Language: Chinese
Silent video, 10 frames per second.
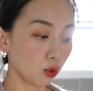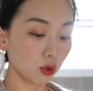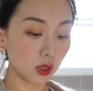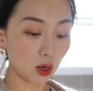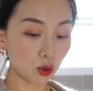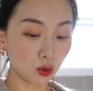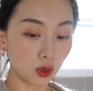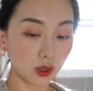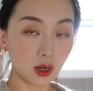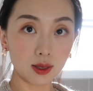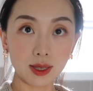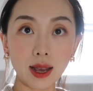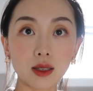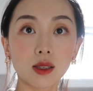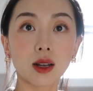我就想说，像 s e
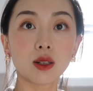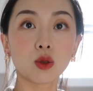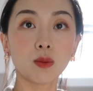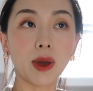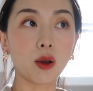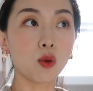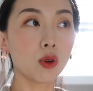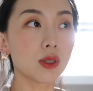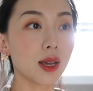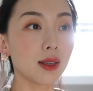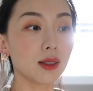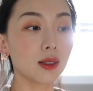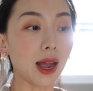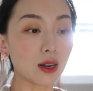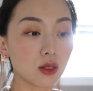x 啊这种百货在
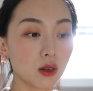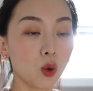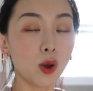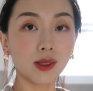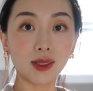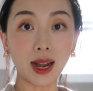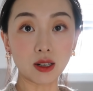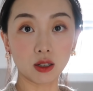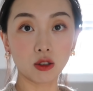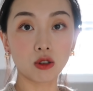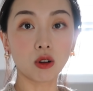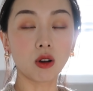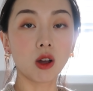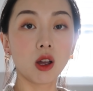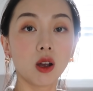打折、换季打折的时
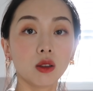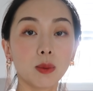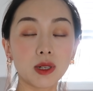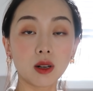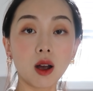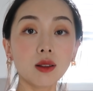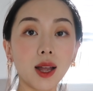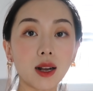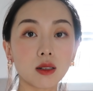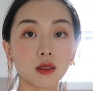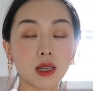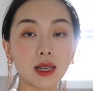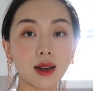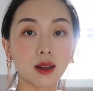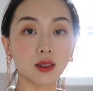候，特别是刚打折那
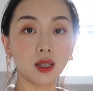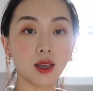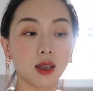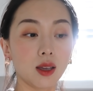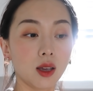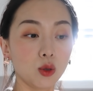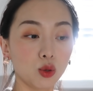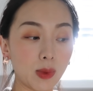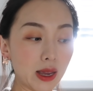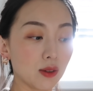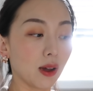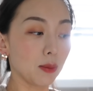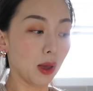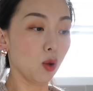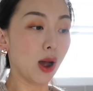一两天去买衣服
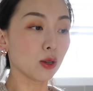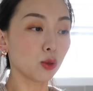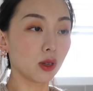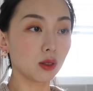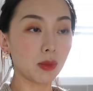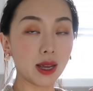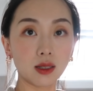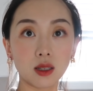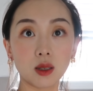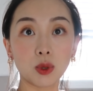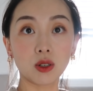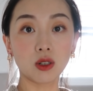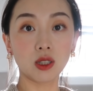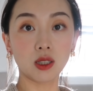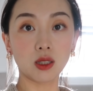还蛮划算的。买一些你平
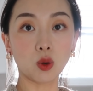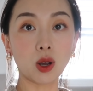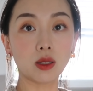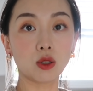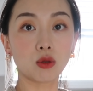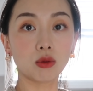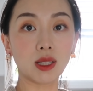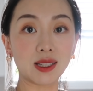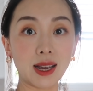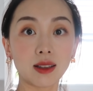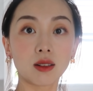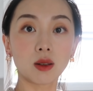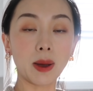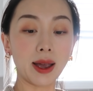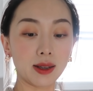时喜欢那种 Designer
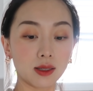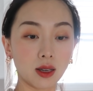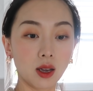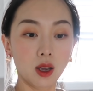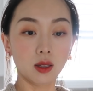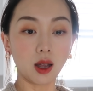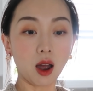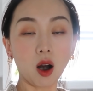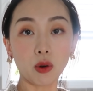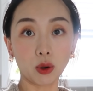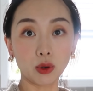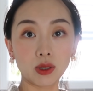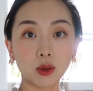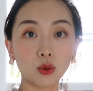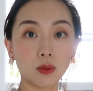的牌子，它号也会
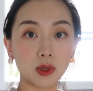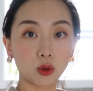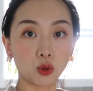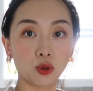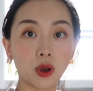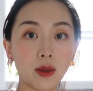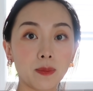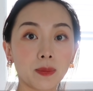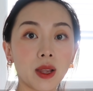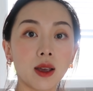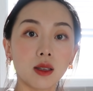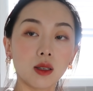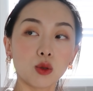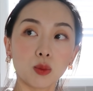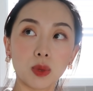相对比较全，
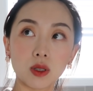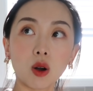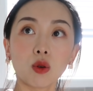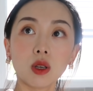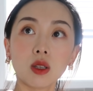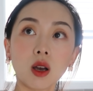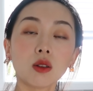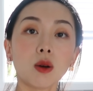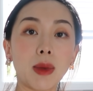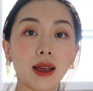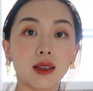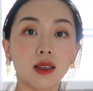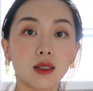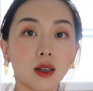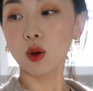你就比较容易挑到满
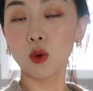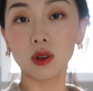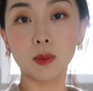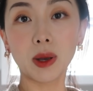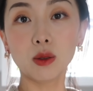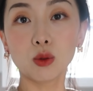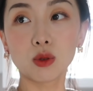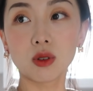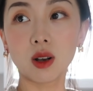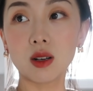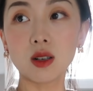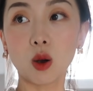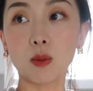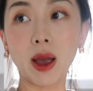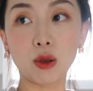意的。那我一般就是很
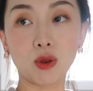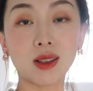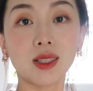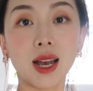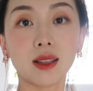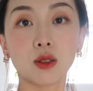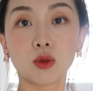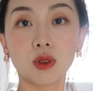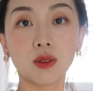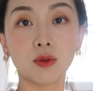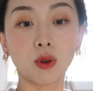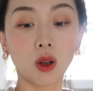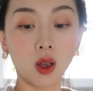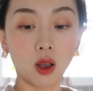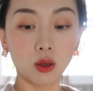少买原价那种衣服。
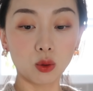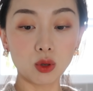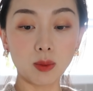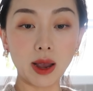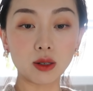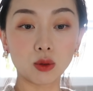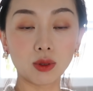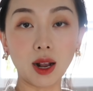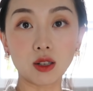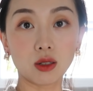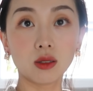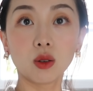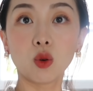都是买这种打折的